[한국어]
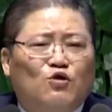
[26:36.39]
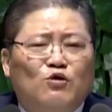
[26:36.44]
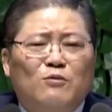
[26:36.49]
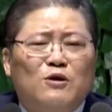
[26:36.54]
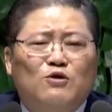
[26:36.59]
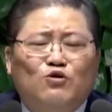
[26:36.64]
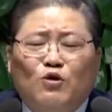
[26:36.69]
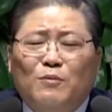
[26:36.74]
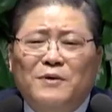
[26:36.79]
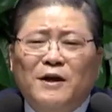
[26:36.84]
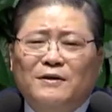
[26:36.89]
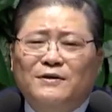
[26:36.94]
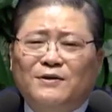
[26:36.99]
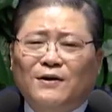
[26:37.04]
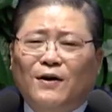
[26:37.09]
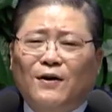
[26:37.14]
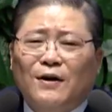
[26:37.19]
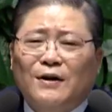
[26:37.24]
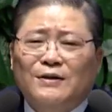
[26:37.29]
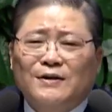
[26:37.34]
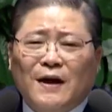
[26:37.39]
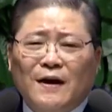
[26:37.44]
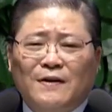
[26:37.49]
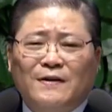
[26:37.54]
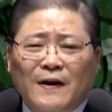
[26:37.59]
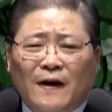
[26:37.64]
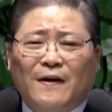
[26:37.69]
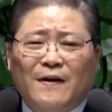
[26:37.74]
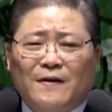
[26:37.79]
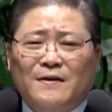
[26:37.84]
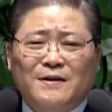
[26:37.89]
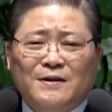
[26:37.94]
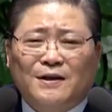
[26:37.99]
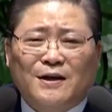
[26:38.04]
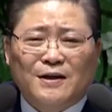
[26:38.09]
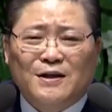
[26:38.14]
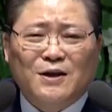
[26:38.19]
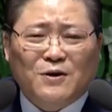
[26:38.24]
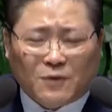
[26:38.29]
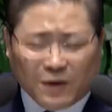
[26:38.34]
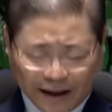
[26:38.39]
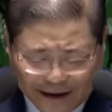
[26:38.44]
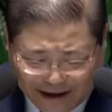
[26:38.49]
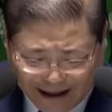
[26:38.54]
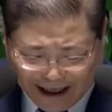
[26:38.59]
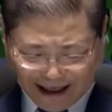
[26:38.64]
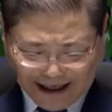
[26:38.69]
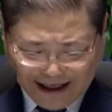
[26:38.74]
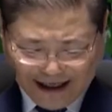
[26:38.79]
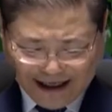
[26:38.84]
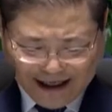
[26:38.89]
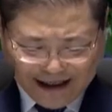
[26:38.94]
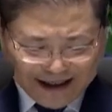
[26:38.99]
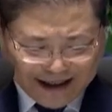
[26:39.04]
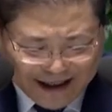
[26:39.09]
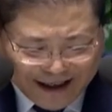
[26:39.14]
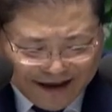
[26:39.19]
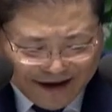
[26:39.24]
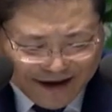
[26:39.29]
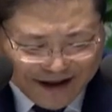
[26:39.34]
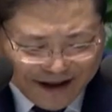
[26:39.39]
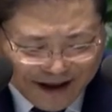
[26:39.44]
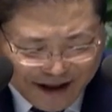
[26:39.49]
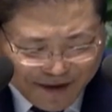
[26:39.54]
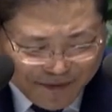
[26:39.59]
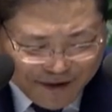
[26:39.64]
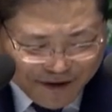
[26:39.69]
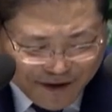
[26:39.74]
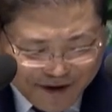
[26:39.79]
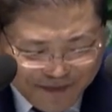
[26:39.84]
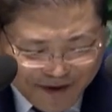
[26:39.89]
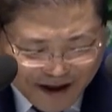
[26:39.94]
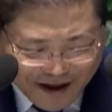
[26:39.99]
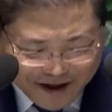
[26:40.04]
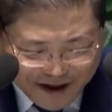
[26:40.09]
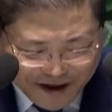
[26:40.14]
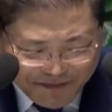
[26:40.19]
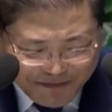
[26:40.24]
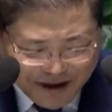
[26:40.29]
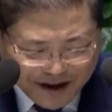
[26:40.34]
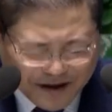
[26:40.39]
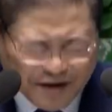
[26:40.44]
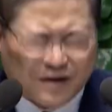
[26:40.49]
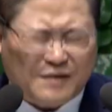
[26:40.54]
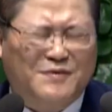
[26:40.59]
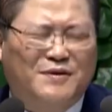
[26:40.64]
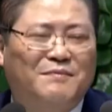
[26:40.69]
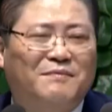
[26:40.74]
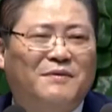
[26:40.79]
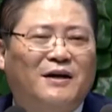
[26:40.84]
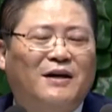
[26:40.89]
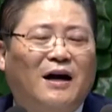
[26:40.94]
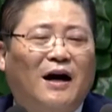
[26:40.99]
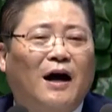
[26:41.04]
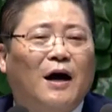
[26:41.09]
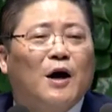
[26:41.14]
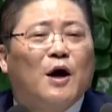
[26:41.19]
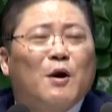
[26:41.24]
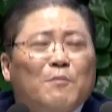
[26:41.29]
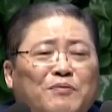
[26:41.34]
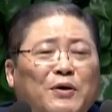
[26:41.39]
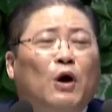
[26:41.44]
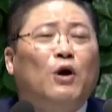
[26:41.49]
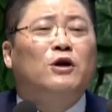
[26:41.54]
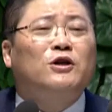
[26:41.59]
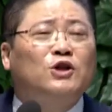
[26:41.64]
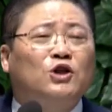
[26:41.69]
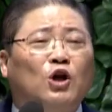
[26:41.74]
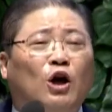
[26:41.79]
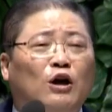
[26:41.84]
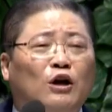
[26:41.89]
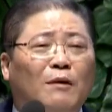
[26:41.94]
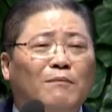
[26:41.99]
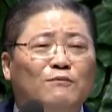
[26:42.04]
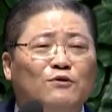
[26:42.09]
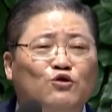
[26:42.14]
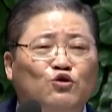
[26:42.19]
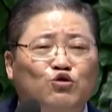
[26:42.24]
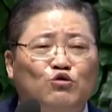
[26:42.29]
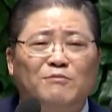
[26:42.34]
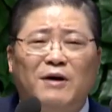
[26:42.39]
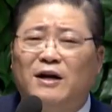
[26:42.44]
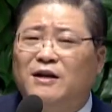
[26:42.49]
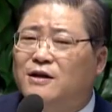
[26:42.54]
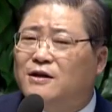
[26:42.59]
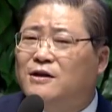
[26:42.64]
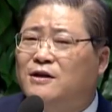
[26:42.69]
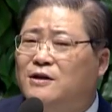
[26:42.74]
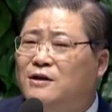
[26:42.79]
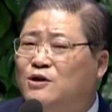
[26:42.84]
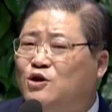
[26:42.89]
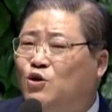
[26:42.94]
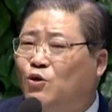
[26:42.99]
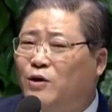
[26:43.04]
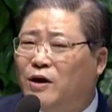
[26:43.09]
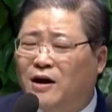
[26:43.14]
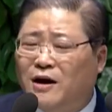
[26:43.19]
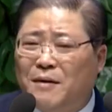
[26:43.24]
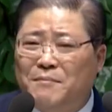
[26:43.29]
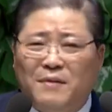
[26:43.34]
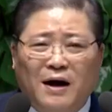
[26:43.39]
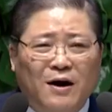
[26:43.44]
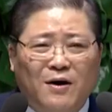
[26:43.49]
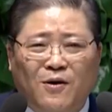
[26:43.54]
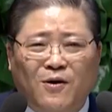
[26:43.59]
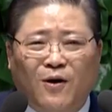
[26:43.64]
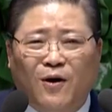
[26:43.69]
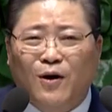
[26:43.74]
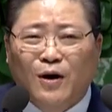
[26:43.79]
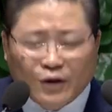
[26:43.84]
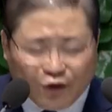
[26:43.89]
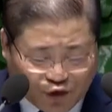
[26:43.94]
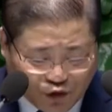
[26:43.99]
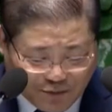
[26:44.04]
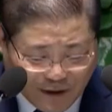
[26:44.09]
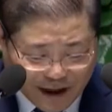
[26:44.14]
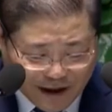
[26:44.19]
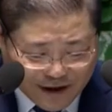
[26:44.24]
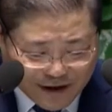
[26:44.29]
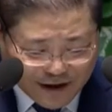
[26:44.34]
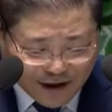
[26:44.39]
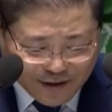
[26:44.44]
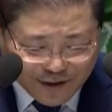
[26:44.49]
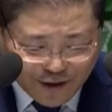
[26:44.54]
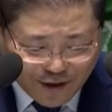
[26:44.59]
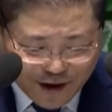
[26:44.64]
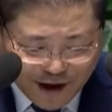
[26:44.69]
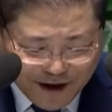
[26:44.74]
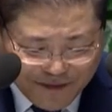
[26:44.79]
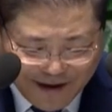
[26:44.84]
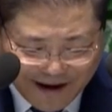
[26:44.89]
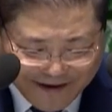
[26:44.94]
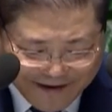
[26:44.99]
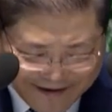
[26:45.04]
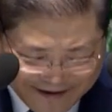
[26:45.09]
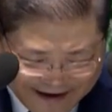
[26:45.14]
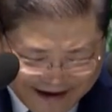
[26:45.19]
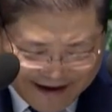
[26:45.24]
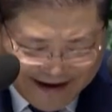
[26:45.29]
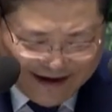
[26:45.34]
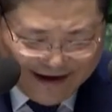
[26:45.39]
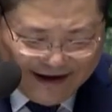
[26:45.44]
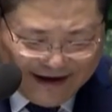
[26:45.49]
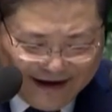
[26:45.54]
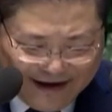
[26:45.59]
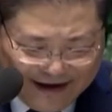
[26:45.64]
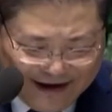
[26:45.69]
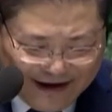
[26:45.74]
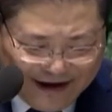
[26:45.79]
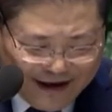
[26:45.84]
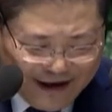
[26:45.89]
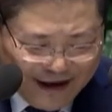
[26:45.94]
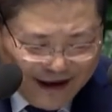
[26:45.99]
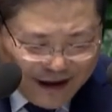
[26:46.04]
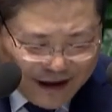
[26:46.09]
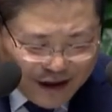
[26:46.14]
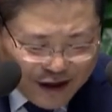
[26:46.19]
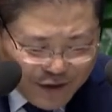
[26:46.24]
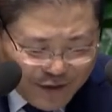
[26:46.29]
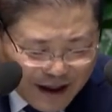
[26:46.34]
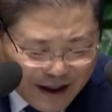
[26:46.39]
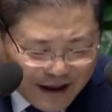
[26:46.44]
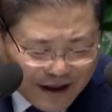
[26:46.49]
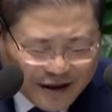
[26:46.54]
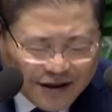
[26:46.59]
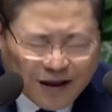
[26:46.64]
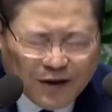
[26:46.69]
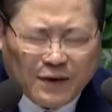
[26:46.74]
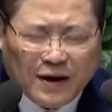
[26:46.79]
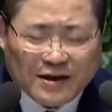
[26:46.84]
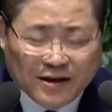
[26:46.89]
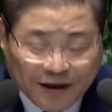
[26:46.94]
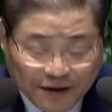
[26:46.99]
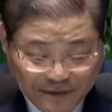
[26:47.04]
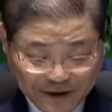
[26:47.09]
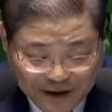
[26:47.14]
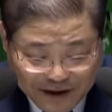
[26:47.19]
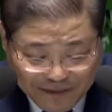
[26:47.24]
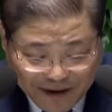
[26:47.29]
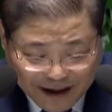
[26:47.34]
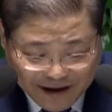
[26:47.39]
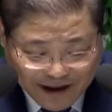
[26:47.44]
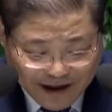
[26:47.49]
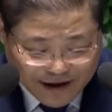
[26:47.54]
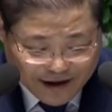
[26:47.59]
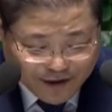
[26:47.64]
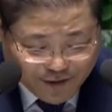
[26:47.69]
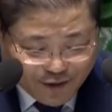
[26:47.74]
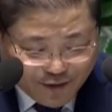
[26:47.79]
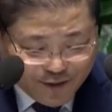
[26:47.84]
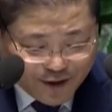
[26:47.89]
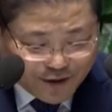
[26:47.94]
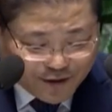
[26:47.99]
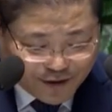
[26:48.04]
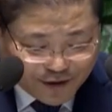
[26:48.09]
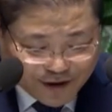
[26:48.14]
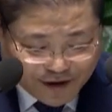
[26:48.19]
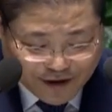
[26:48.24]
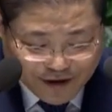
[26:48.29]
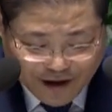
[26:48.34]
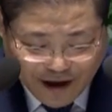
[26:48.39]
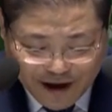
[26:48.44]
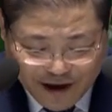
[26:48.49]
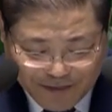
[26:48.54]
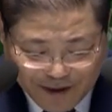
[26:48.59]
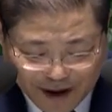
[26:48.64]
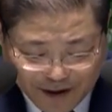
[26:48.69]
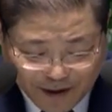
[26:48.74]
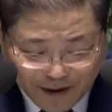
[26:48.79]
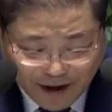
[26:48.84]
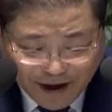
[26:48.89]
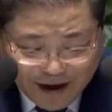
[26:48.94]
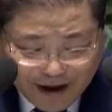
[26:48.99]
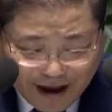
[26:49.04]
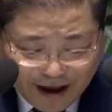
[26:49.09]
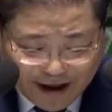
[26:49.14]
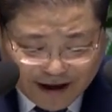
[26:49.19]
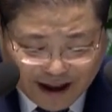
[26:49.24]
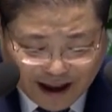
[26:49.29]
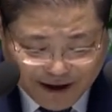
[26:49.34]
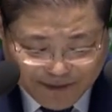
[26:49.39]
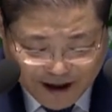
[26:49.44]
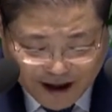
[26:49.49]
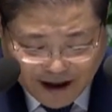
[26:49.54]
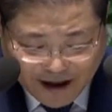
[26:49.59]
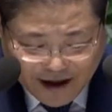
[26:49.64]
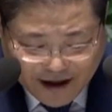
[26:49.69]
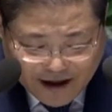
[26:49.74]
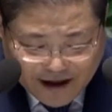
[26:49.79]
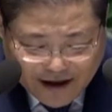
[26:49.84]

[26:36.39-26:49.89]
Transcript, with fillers: 꿈을 꾸면서 생태계를 지키려고 한다 이거 여러분 얼마나 신비스럽습니까 별처럼 수많은 교회가 많고 수많은 성도들이 많은데 그중에 저와 여러분이 만나서 꿈을 꾸듯 은혜를 받고 하나님의